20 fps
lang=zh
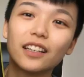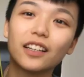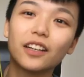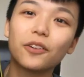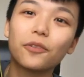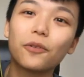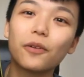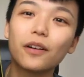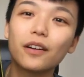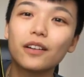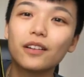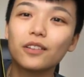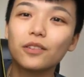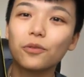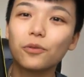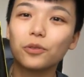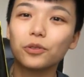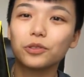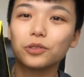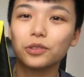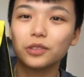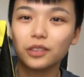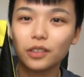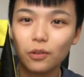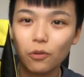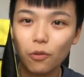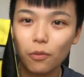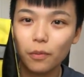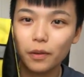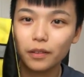因为我觉
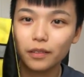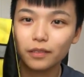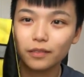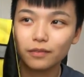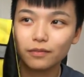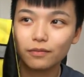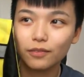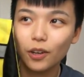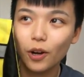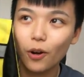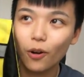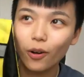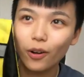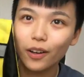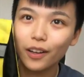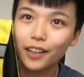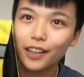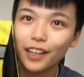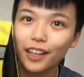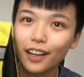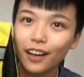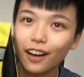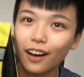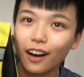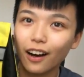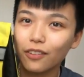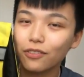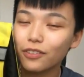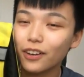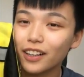得我们会
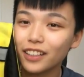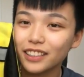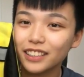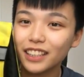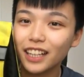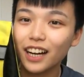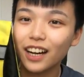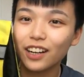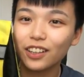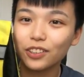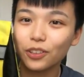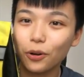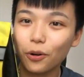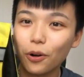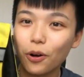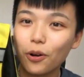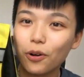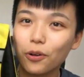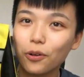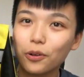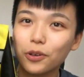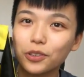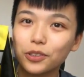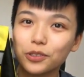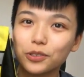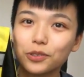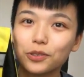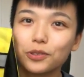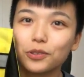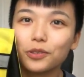放假有空会
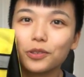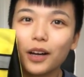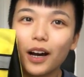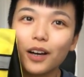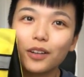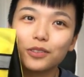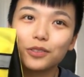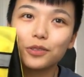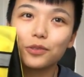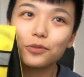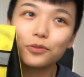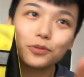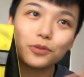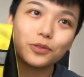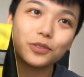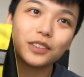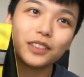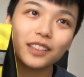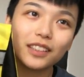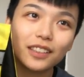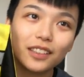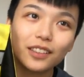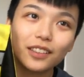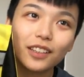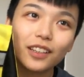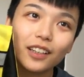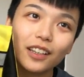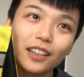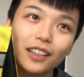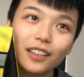去澳洲附
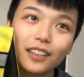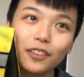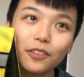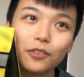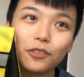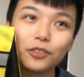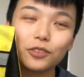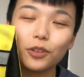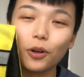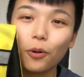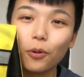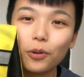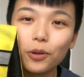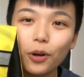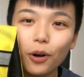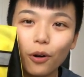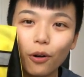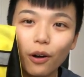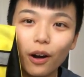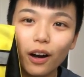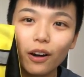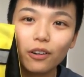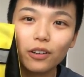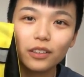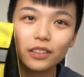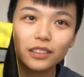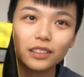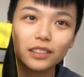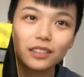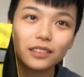近游泳啊，
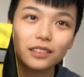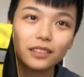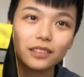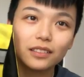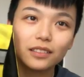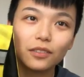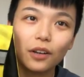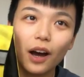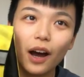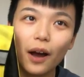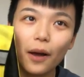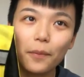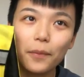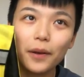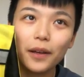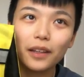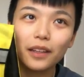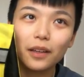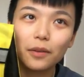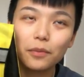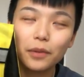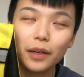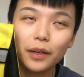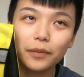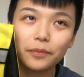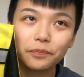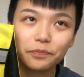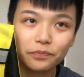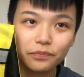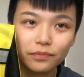或者是海边那
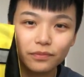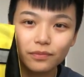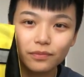边